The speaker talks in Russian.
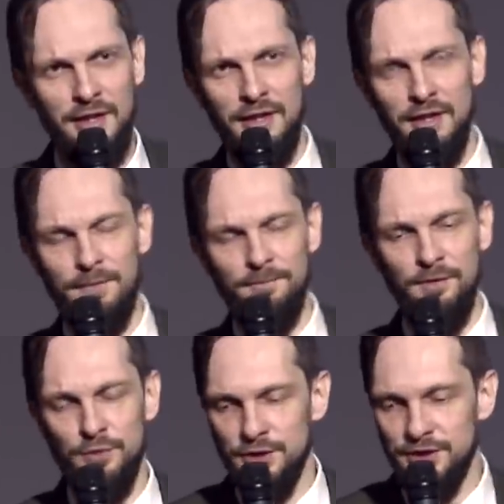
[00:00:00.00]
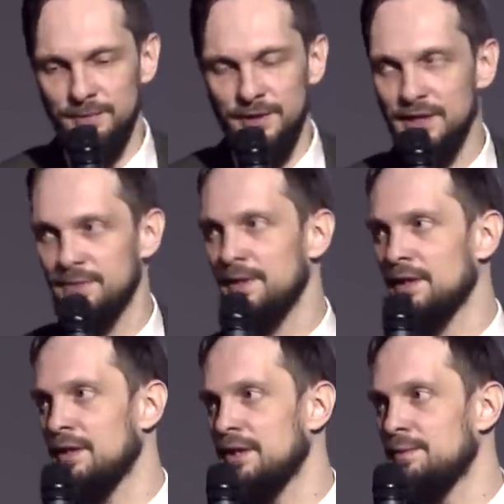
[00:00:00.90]
э, возраст Земли
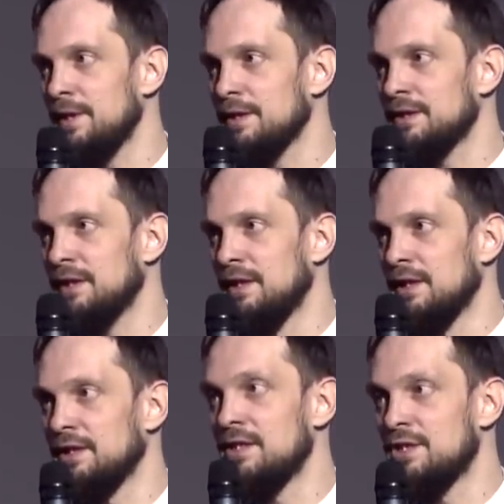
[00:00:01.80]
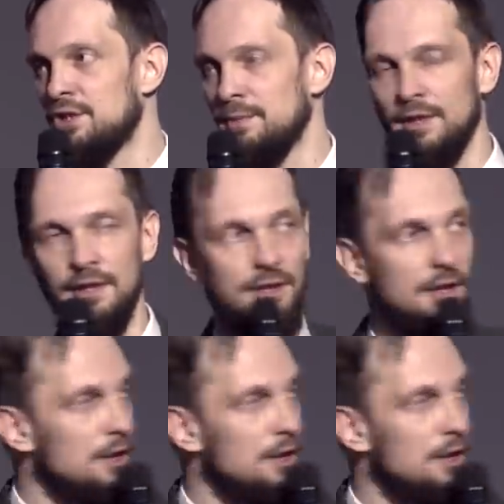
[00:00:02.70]
изменял, измерялся тысячами лет,